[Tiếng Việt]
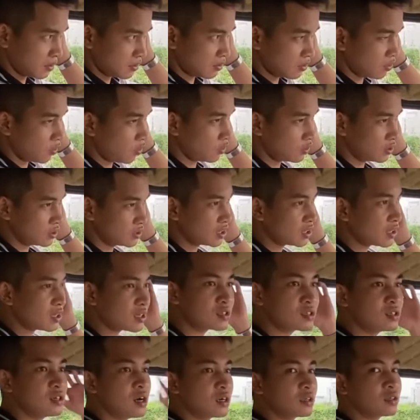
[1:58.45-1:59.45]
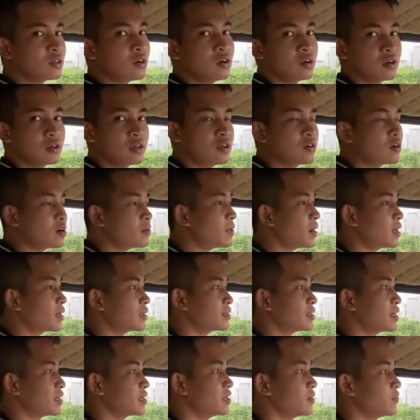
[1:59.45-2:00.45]
ngồi thì rất là sướng rồi nếu các bạn
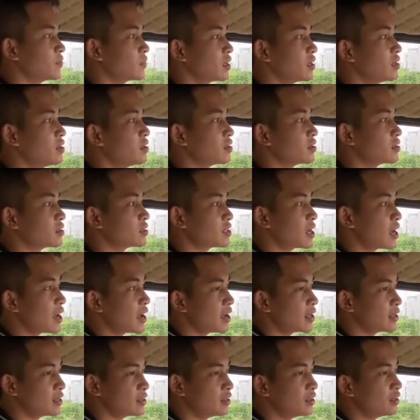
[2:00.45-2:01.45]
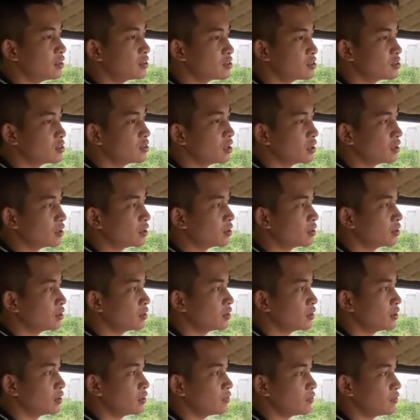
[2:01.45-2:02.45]
trải nghiệm cái đường xa thì rất là sướng
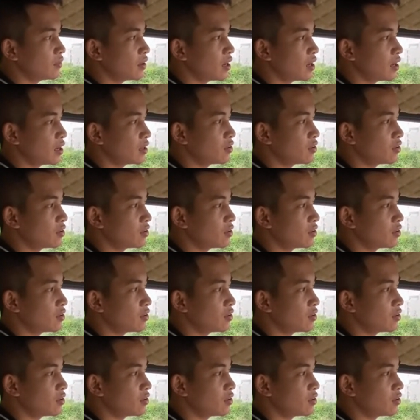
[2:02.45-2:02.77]
và